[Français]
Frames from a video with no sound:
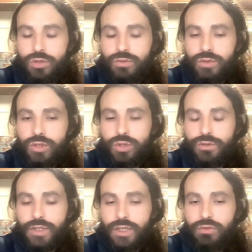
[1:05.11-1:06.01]
Je vous dis, je
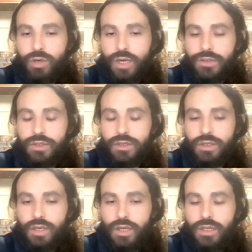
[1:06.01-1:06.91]
viens d'avoir Annie.
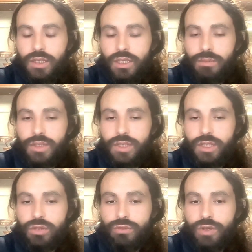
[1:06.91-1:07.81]
Il m'a dit
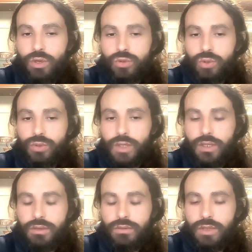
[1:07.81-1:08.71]
qu'il devait retourner.
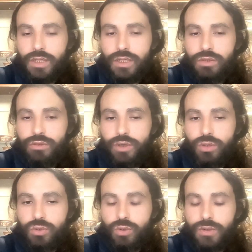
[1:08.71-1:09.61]
Voilà, qu'il devait
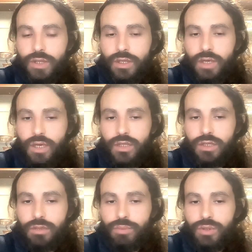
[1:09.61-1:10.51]
retourner.
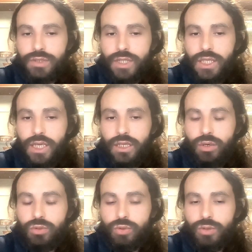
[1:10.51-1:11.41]
Qu'il pensait qu'il allait
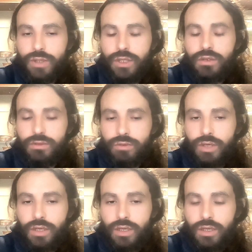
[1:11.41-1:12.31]
retourner.
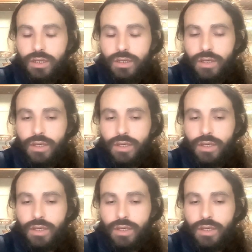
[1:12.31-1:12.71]
Voilà.